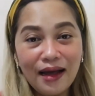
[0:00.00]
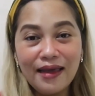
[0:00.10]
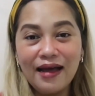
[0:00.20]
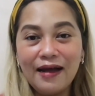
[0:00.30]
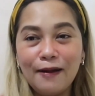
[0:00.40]

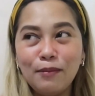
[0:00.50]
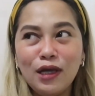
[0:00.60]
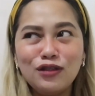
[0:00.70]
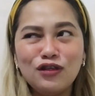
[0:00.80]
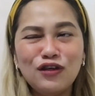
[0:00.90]
kaya
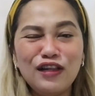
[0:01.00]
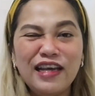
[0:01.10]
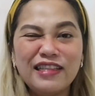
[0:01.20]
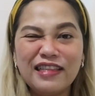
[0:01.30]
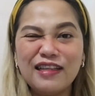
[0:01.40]
medyo
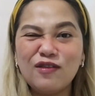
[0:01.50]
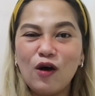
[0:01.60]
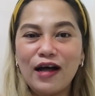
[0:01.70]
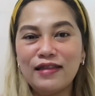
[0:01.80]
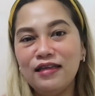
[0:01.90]
late na
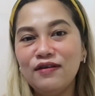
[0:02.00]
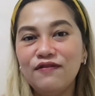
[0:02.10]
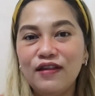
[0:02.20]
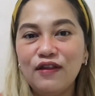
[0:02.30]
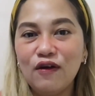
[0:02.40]
tong ating
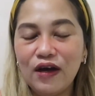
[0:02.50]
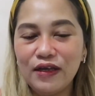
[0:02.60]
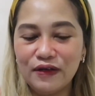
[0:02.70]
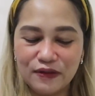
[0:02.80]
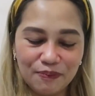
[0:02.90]
video
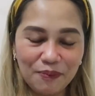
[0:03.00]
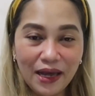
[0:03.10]
ngayon.